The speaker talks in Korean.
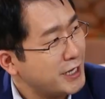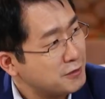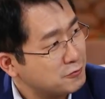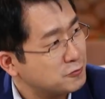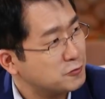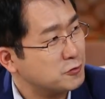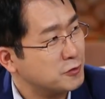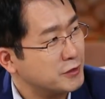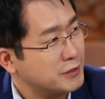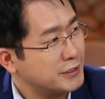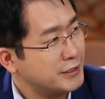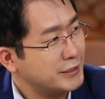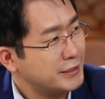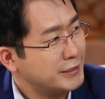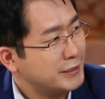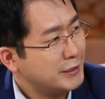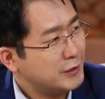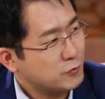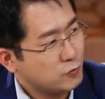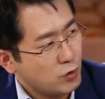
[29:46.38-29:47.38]
한국 교회가
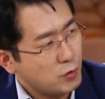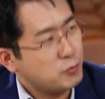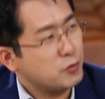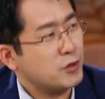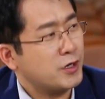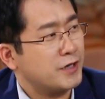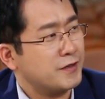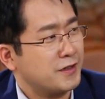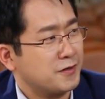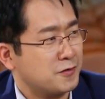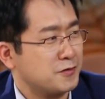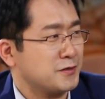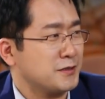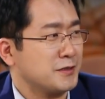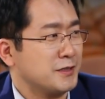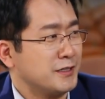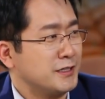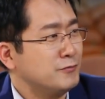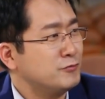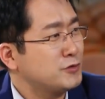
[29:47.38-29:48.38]
또 회복해야 될
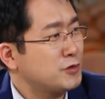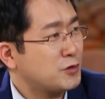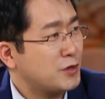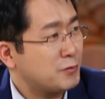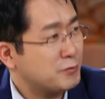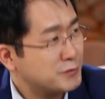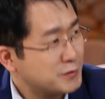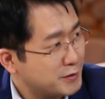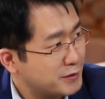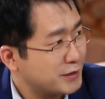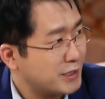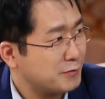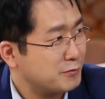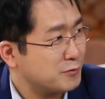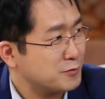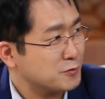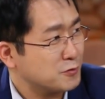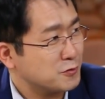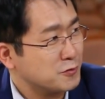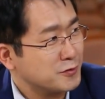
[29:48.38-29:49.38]
것인가? 이 문제도 한번 생각해
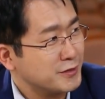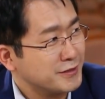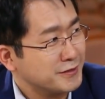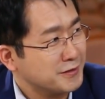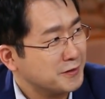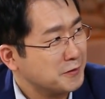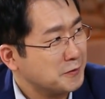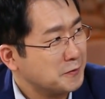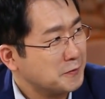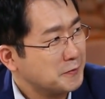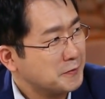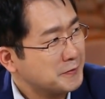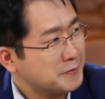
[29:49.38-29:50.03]
보면 좋을 것 같아요.